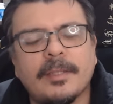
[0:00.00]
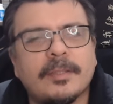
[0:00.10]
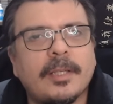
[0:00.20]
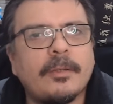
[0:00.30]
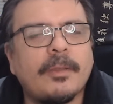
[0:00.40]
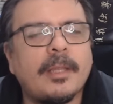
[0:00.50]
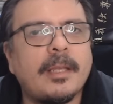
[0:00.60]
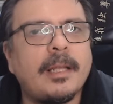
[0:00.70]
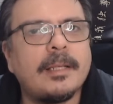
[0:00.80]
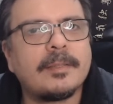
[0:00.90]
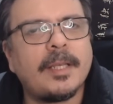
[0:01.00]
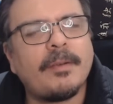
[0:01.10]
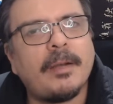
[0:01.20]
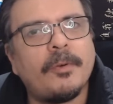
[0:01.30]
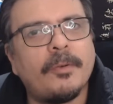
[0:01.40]
diseño de DLC
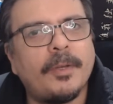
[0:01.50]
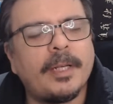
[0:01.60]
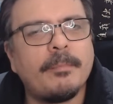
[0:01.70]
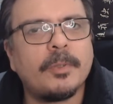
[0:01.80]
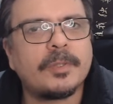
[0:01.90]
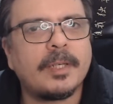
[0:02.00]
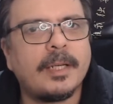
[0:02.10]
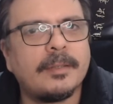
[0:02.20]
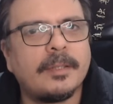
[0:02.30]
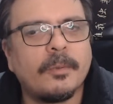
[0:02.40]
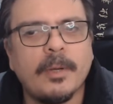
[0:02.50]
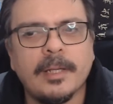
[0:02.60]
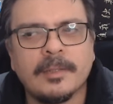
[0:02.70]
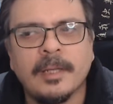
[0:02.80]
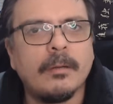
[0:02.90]
va a volver en Monster Hunter
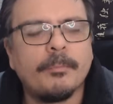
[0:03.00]
Wilds,